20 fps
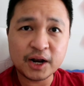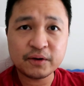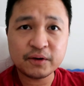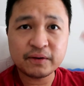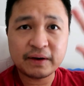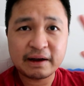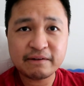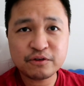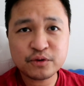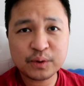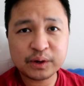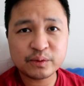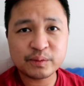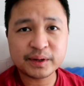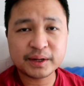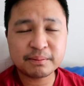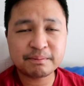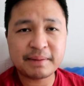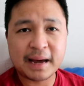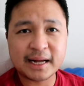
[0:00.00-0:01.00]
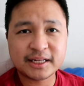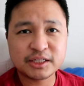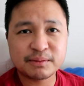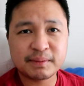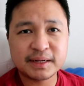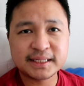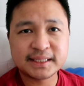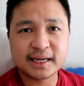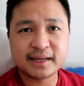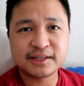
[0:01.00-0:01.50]
Hello everyone, welcome back to
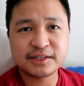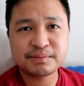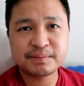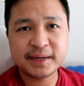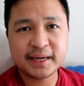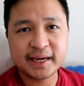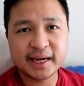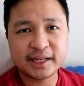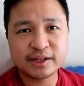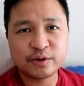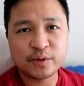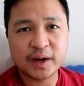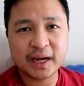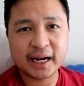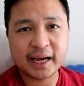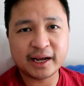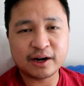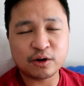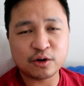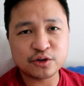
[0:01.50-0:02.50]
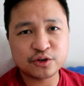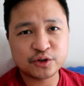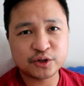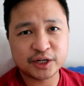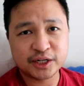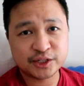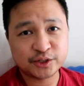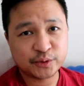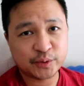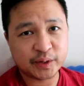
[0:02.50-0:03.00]
my channel. It's me again, Kuya Ryan, also
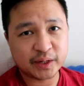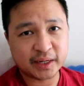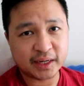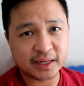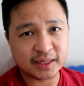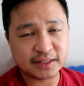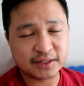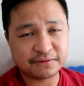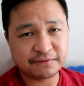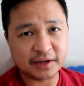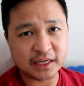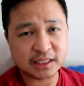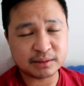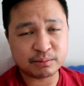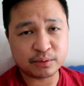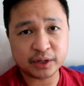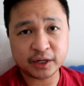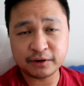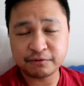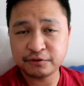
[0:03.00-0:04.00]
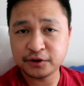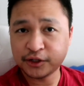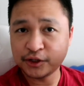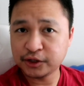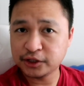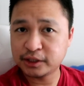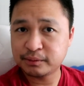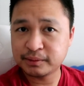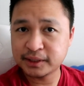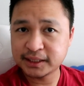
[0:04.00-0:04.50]
known as Kuya Giga sa Facebook. If you're
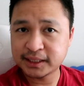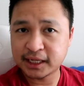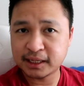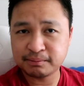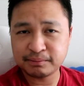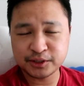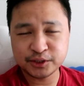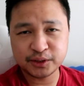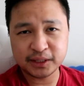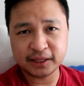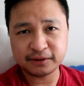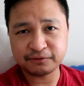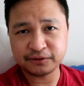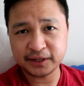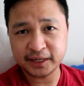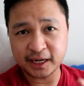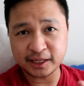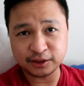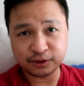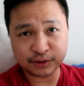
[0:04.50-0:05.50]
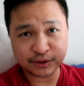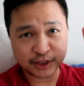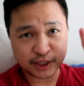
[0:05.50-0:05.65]
new to my channel, please don't forget to